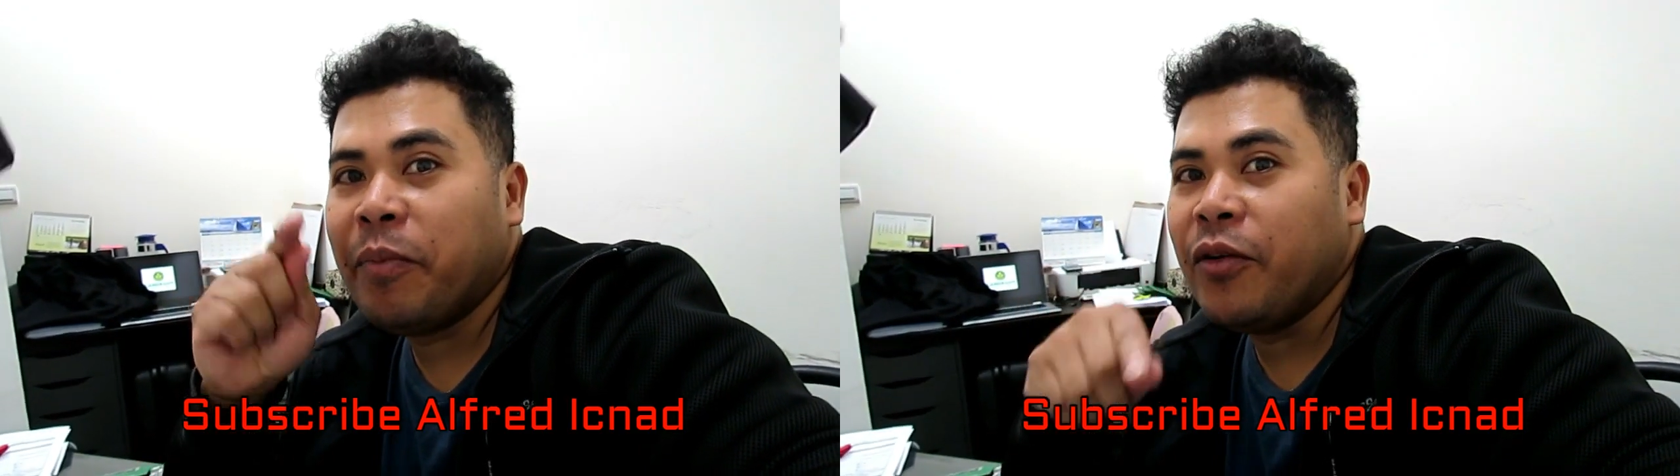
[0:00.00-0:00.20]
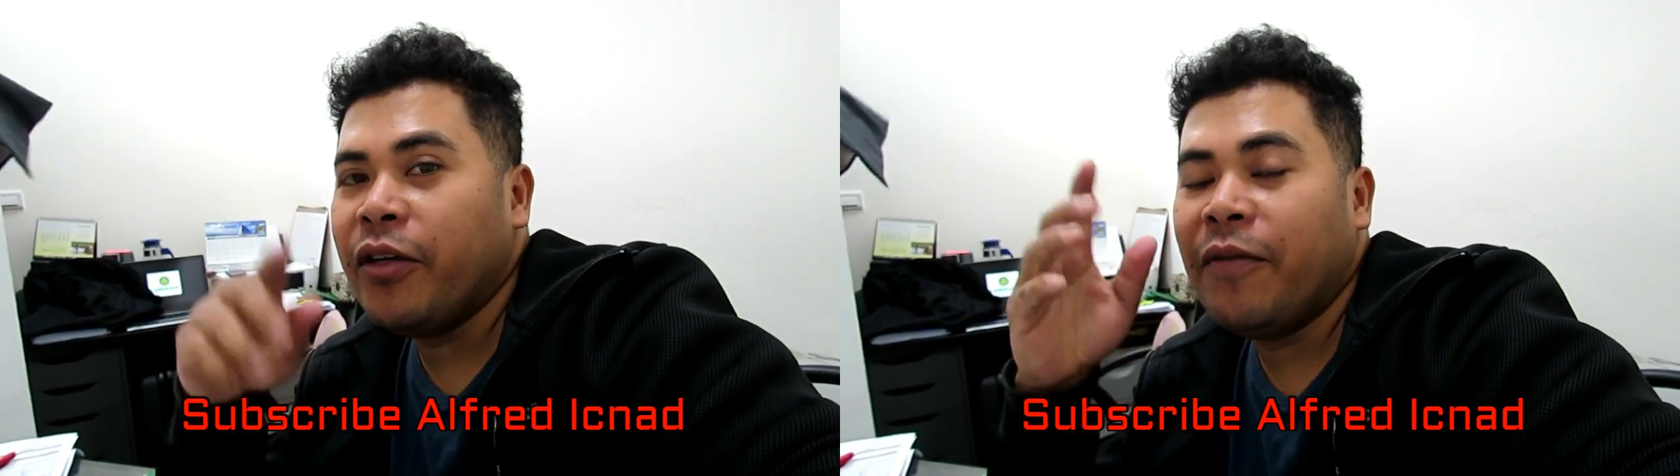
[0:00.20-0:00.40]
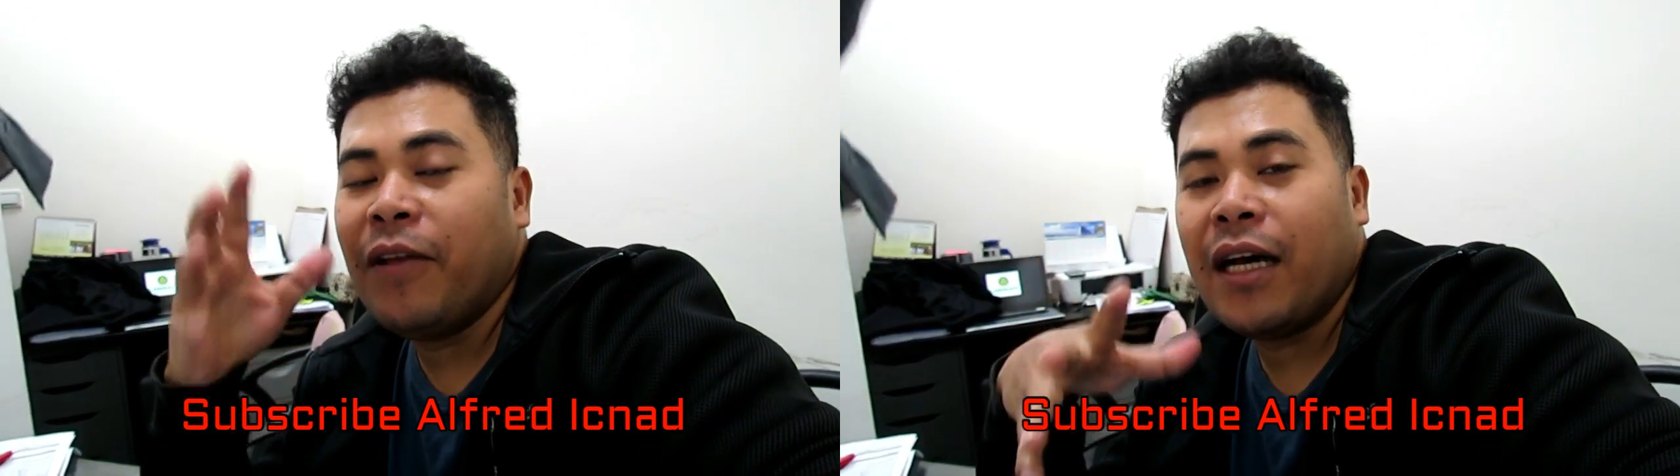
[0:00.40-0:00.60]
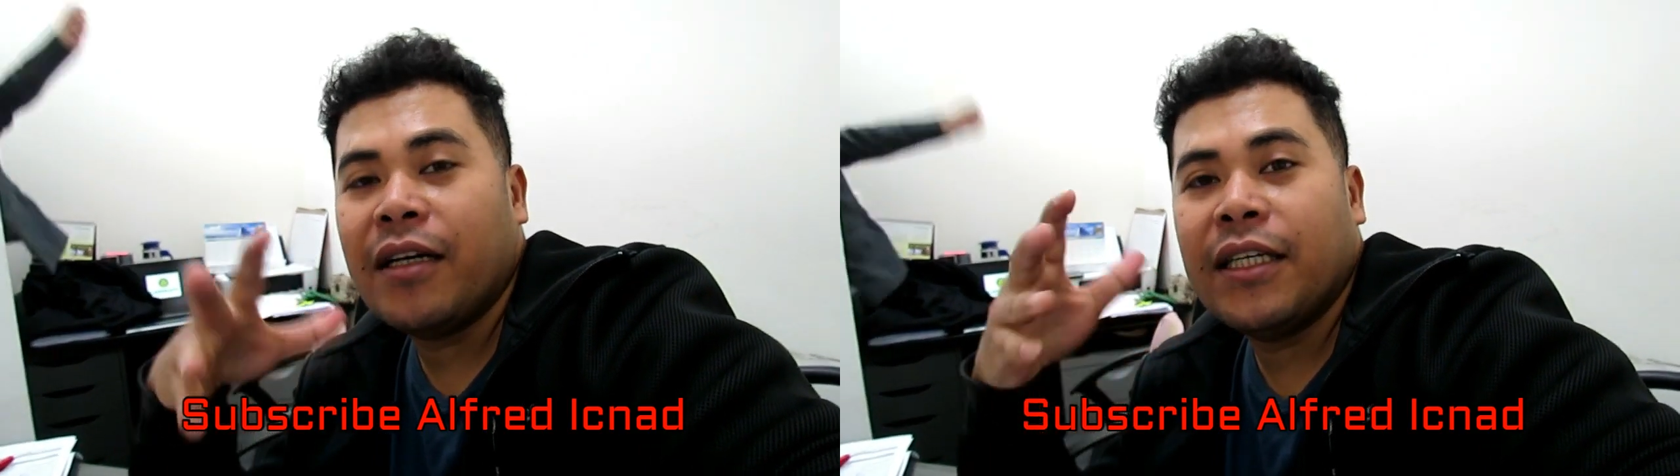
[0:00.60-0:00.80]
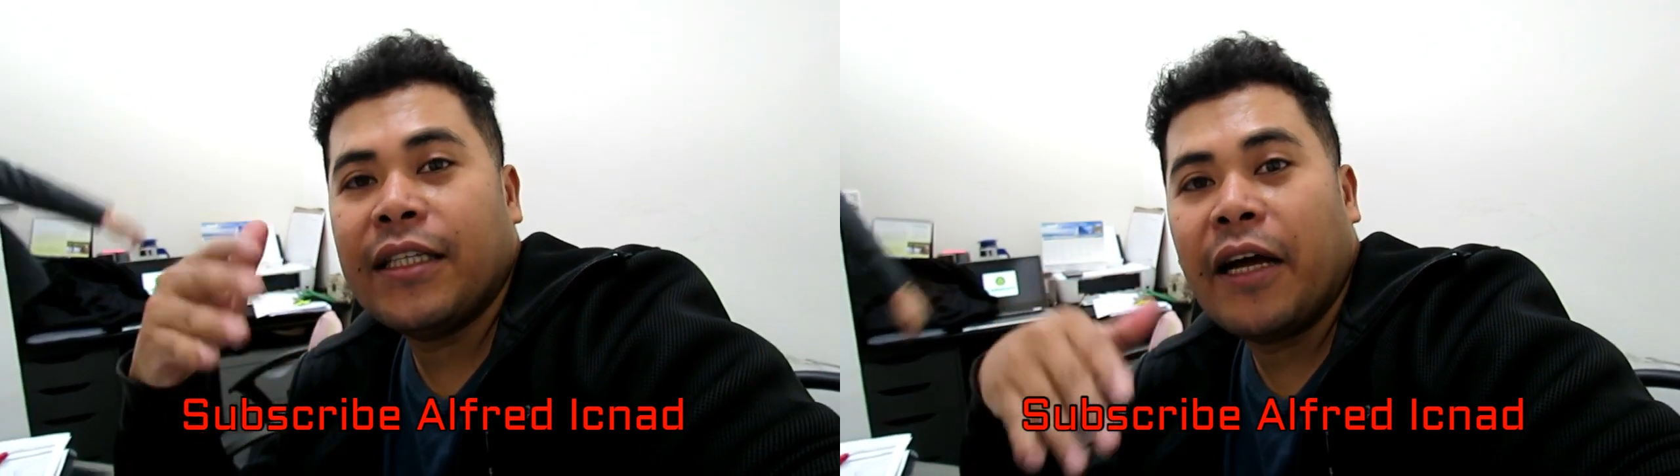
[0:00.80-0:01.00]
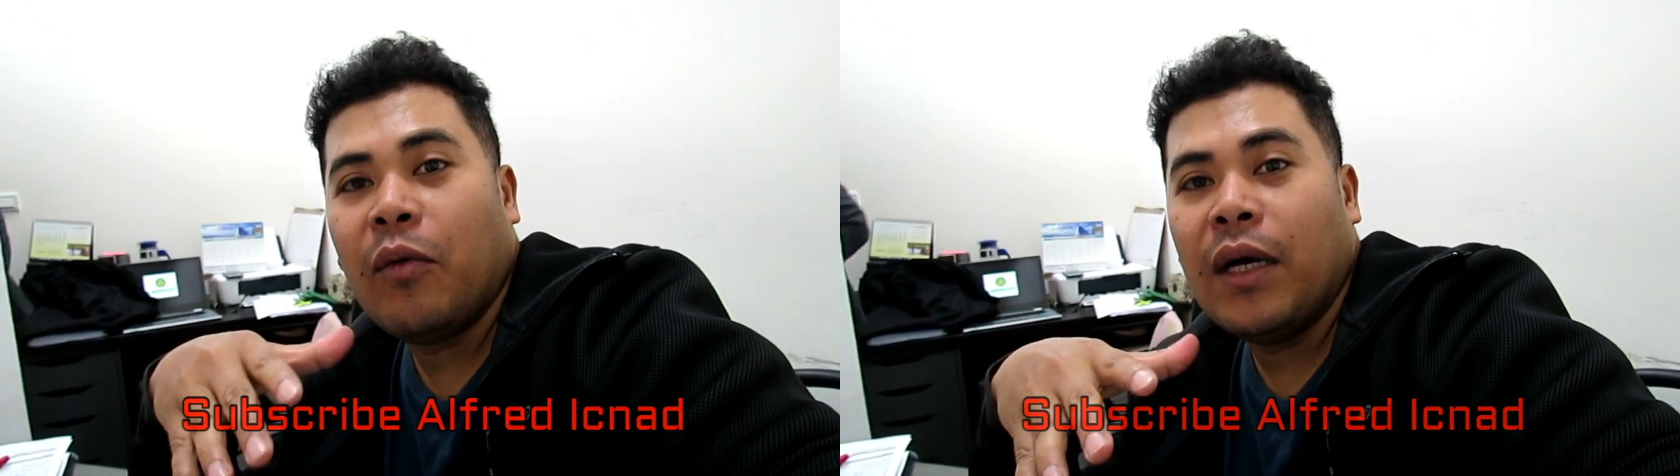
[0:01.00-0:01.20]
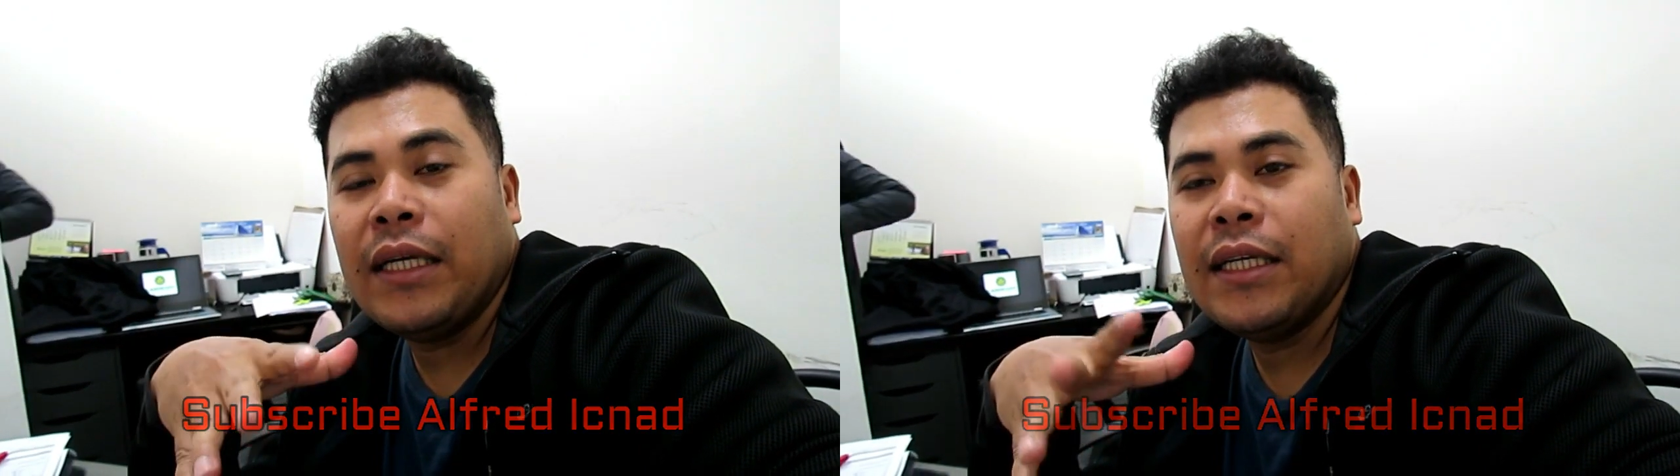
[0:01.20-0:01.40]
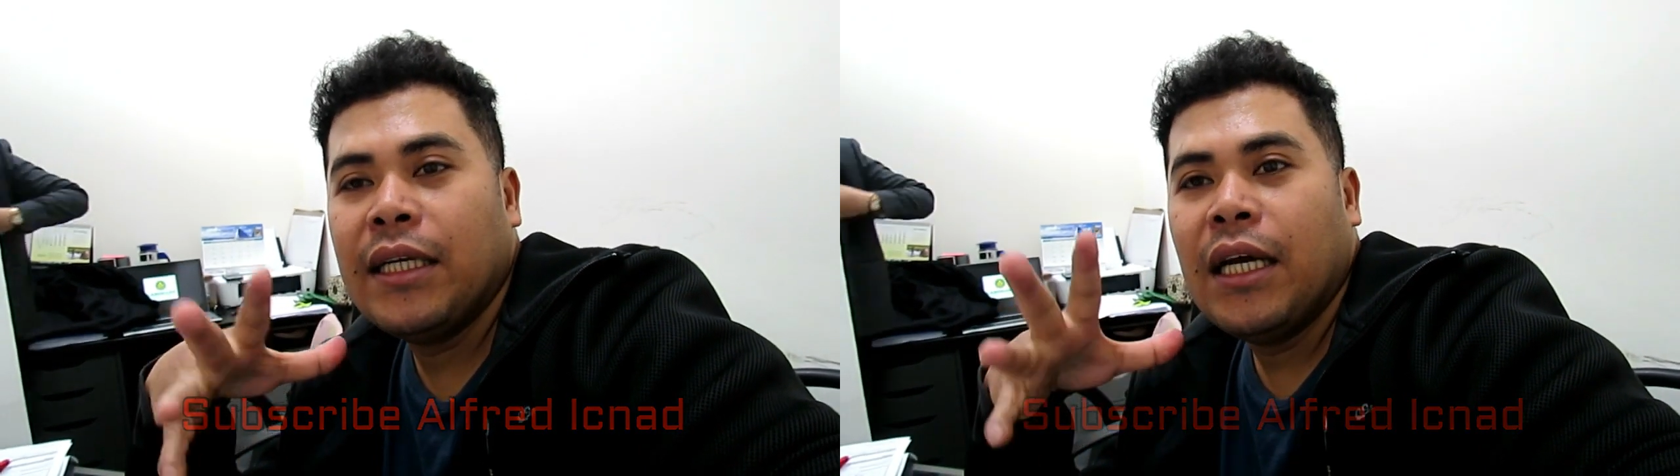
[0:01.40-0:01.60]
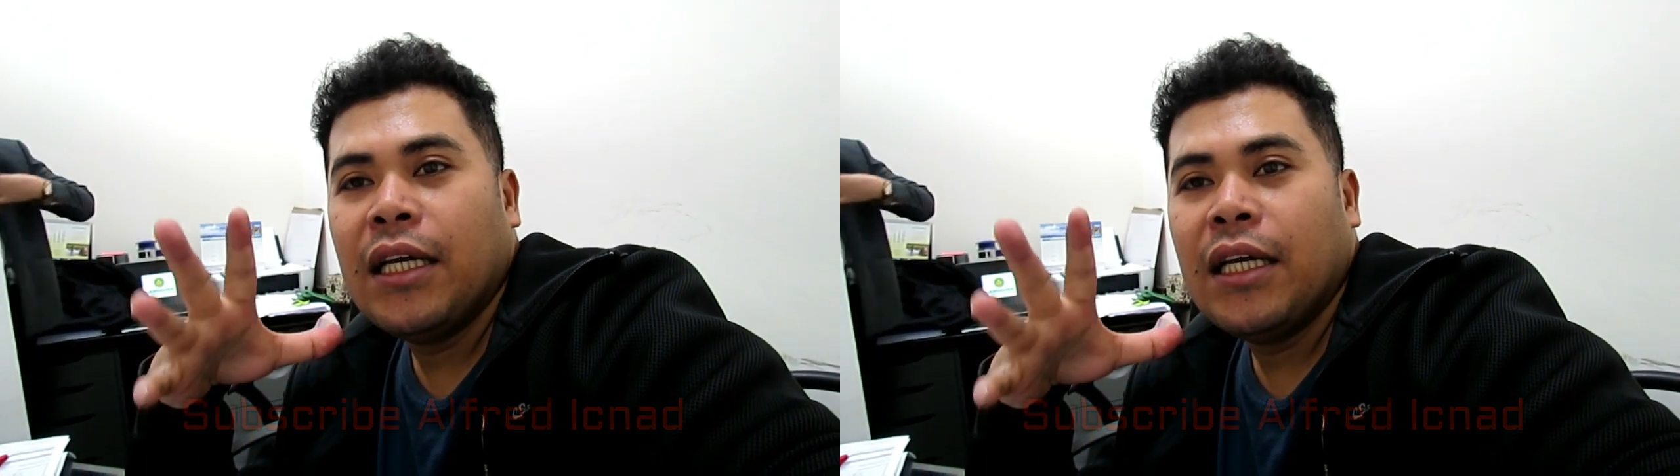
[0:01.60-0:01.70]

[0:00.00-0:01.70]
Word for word: Pinoy na vlogger ng Taiwan.